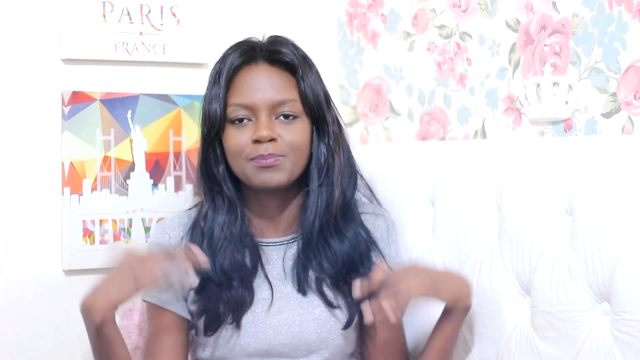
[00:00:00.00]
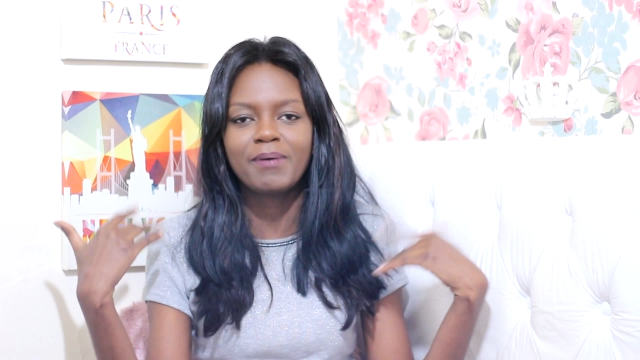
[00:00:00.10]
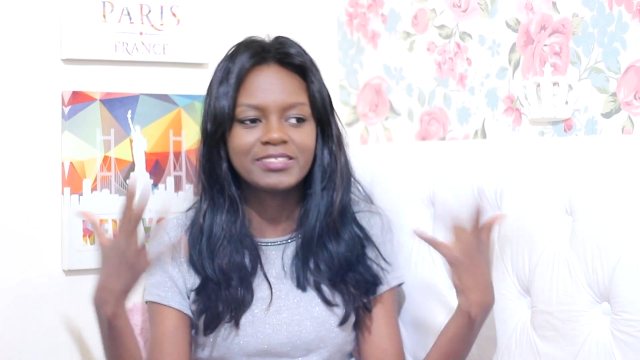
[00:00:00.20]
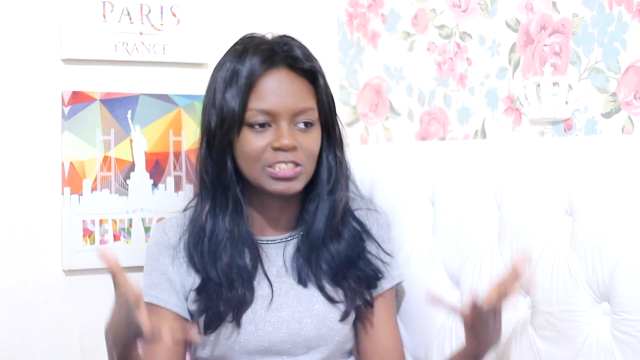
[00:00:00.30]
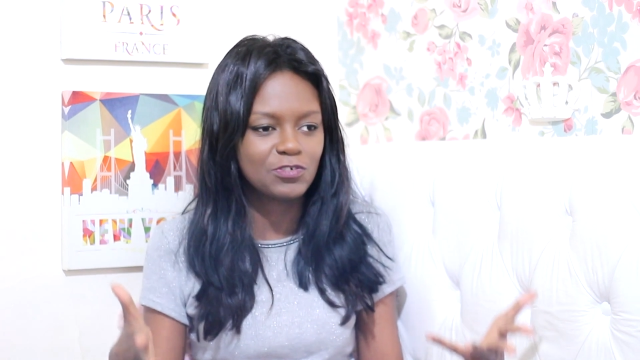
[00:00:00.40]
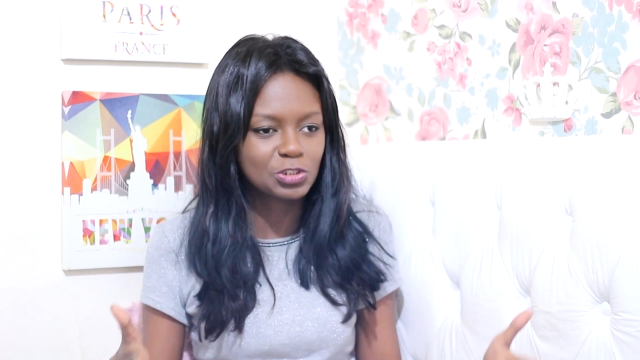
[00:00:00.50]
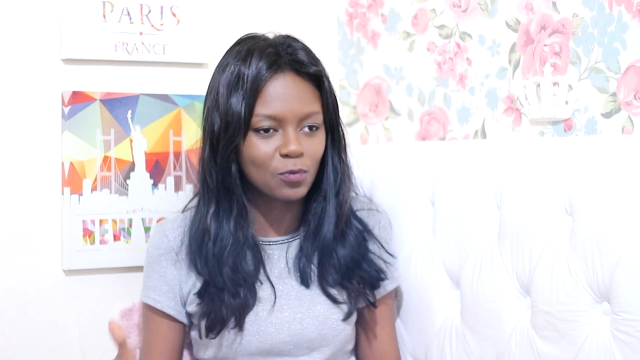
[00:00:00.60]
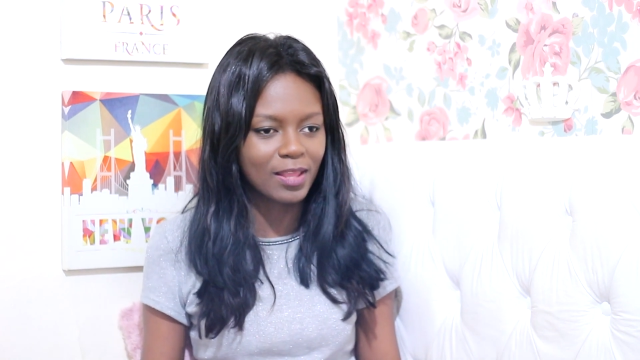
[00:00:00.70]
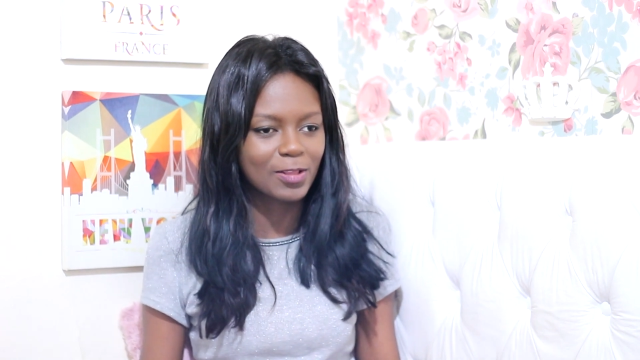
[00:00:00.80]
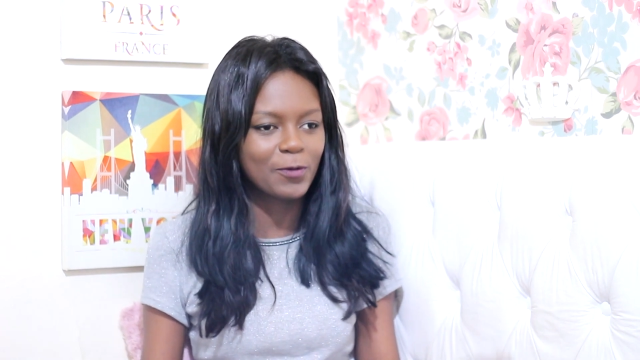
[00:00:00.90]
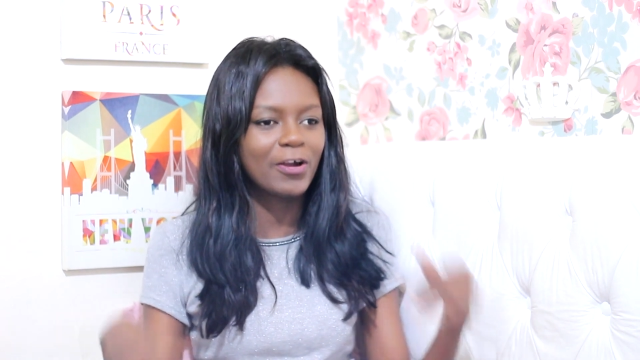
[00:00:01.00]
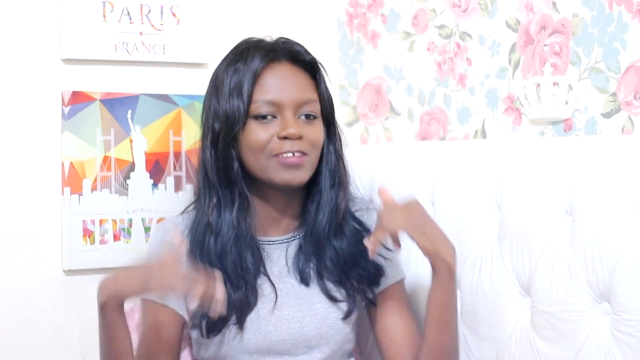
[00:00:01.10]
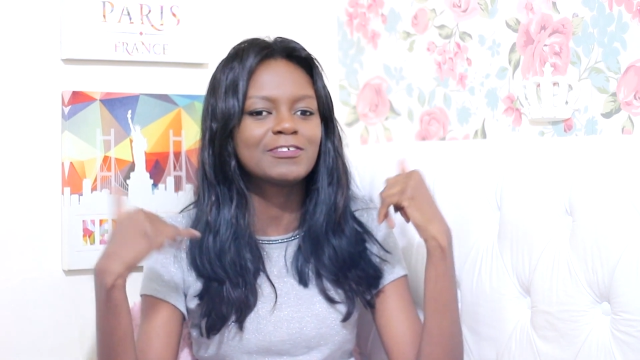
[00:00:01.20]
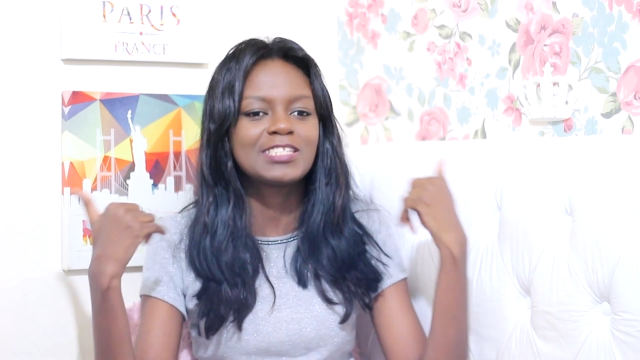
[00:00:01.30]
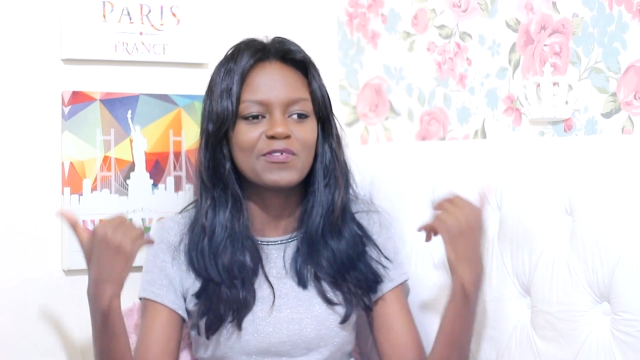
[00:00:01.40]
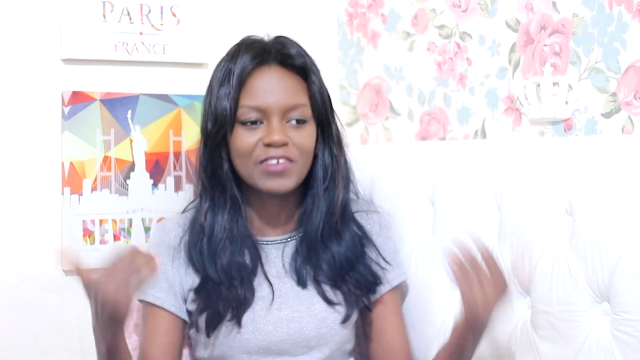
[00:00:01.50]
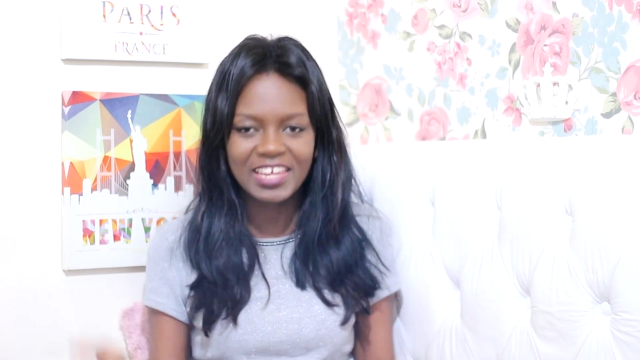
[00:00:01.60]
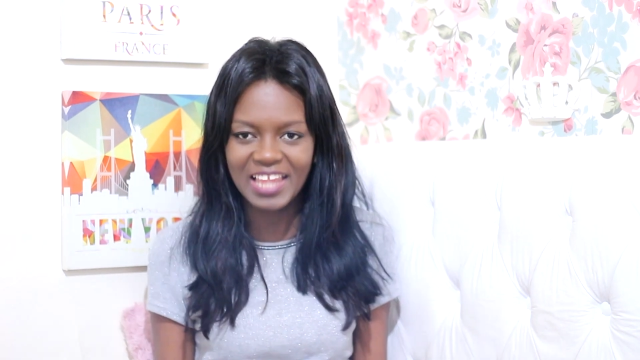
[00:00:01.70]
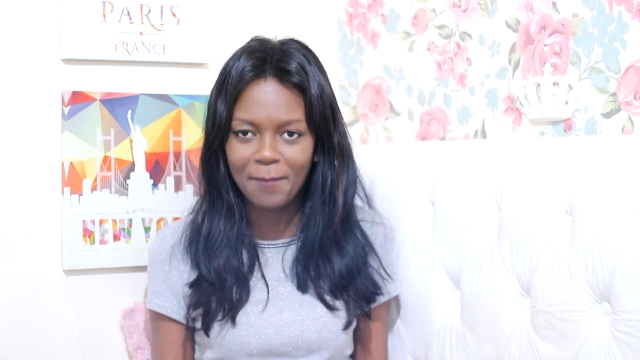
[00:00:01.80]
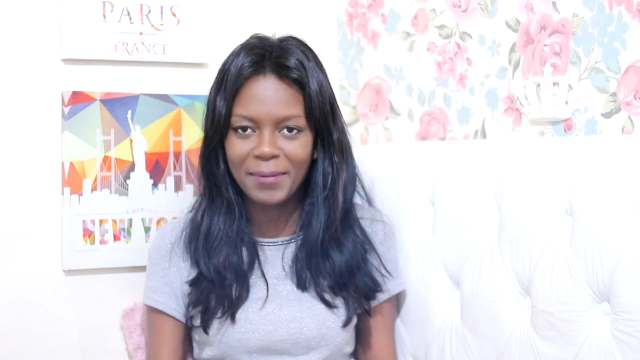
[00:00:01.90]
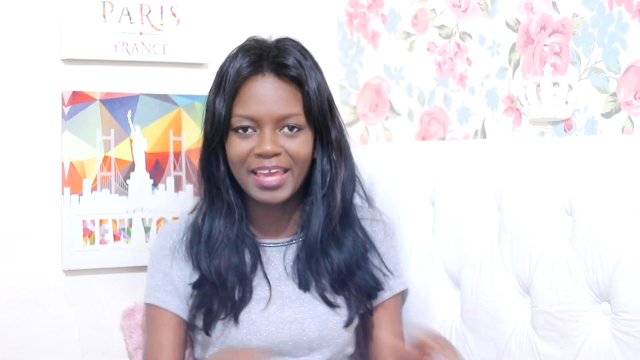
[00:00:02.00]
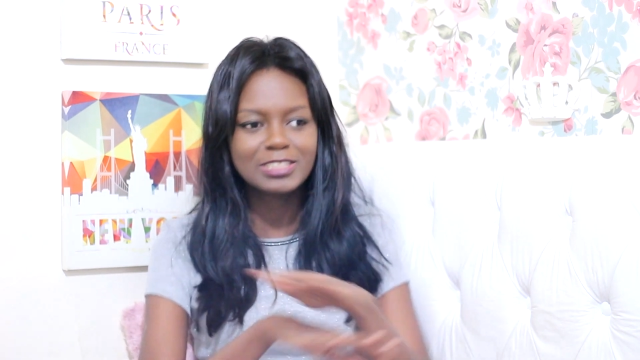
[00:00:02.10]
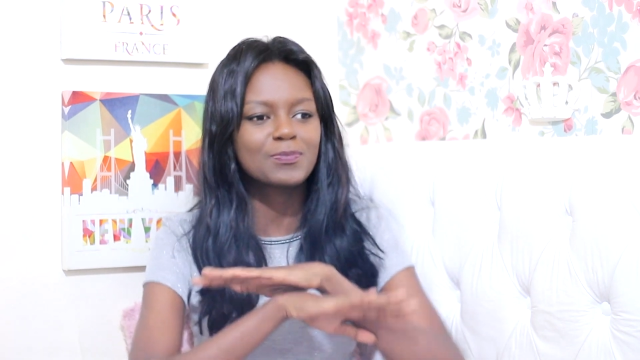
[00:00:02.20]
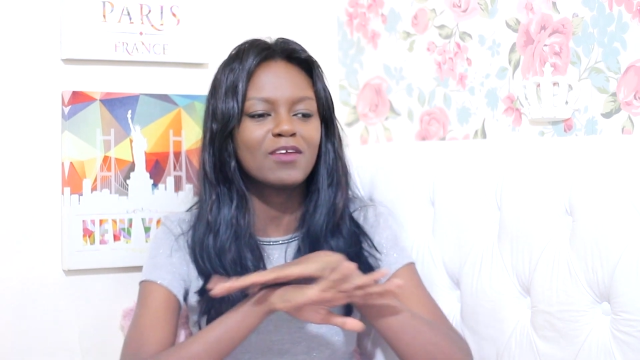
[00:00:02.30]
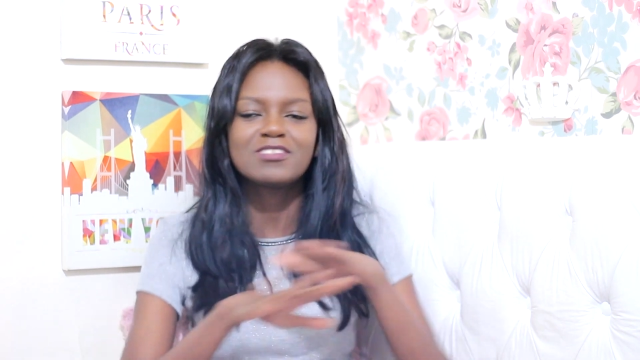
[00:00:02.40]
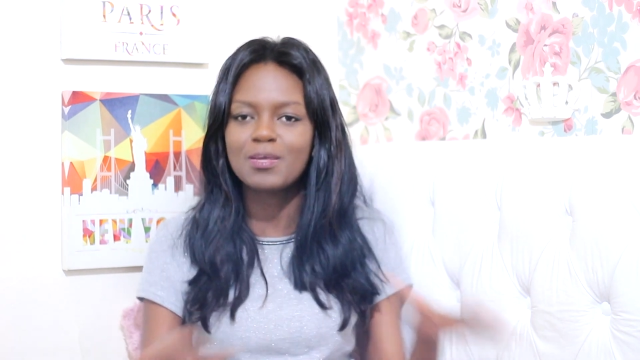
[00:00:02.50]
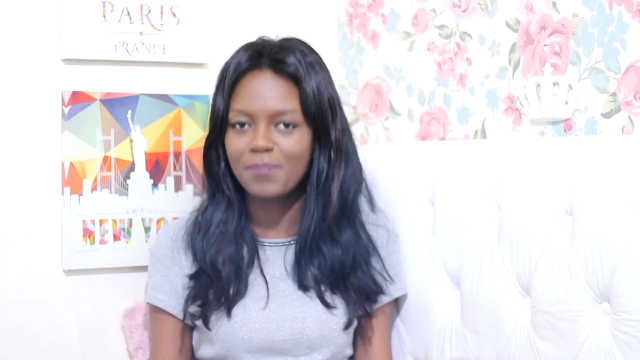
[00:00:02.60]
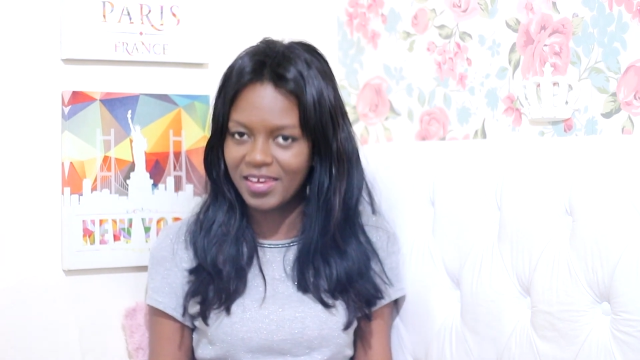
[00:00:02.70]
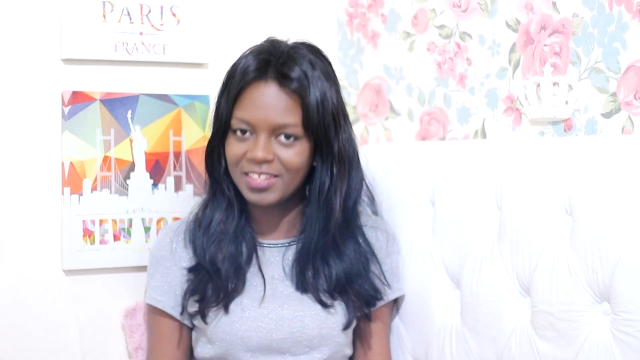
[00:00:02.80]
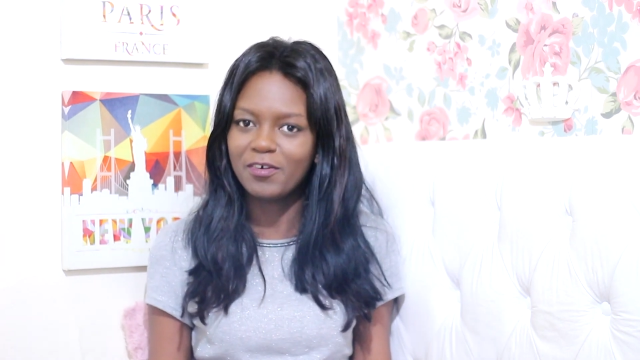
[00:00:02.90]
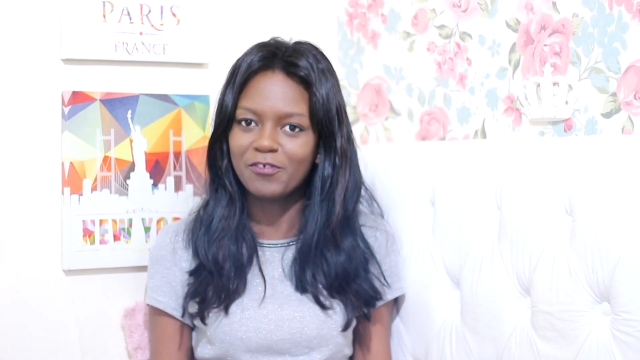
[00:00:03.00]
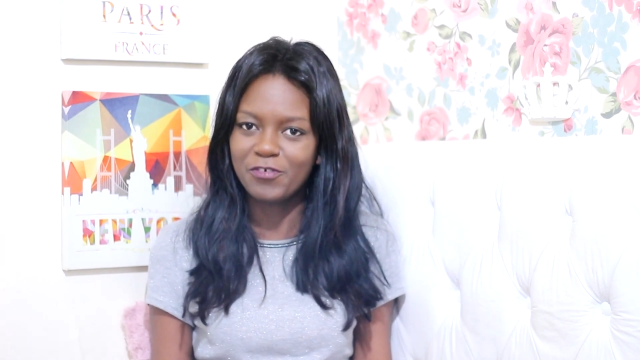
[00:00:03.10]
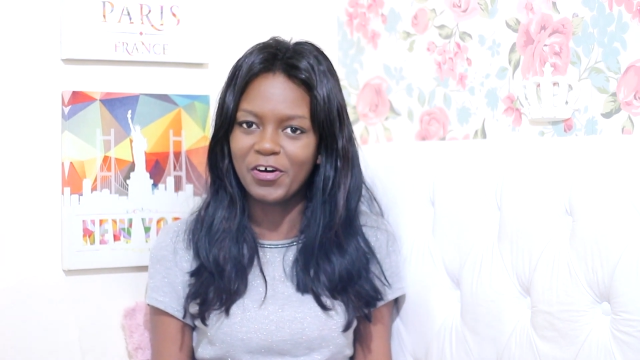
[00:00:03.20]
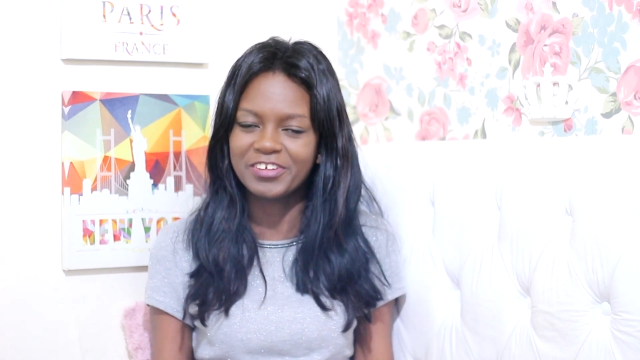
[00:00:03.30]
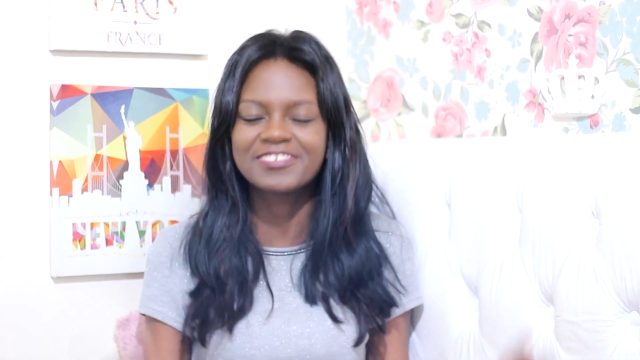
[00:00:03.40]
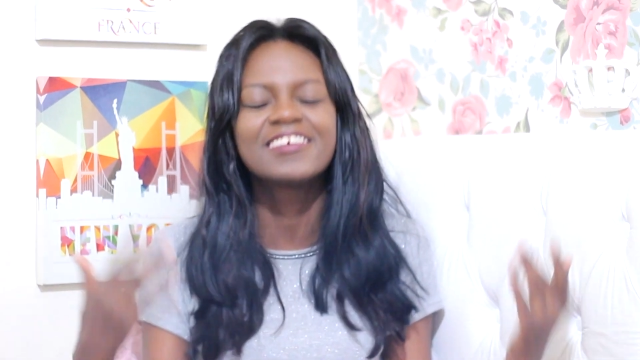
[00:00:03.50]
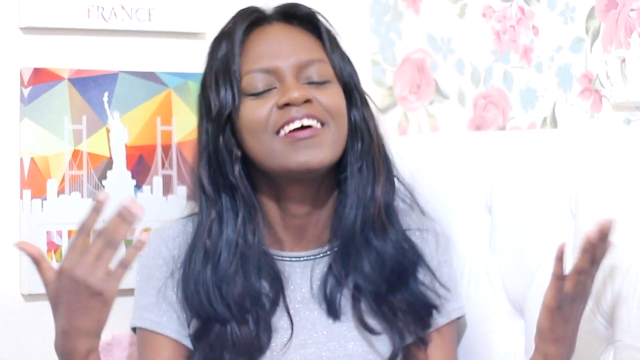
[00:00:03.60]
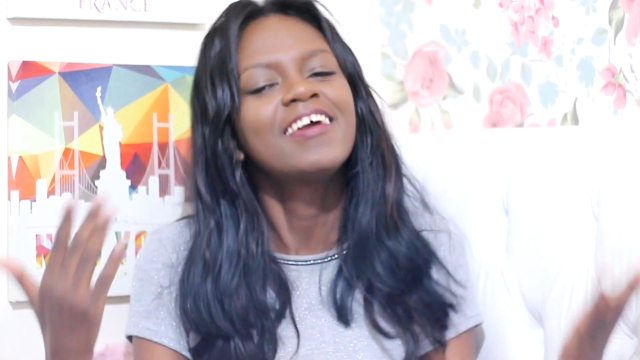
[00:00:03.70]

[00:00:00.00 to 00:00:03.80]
passa as 24 horas e você fica na bad porque você perdeu a foto?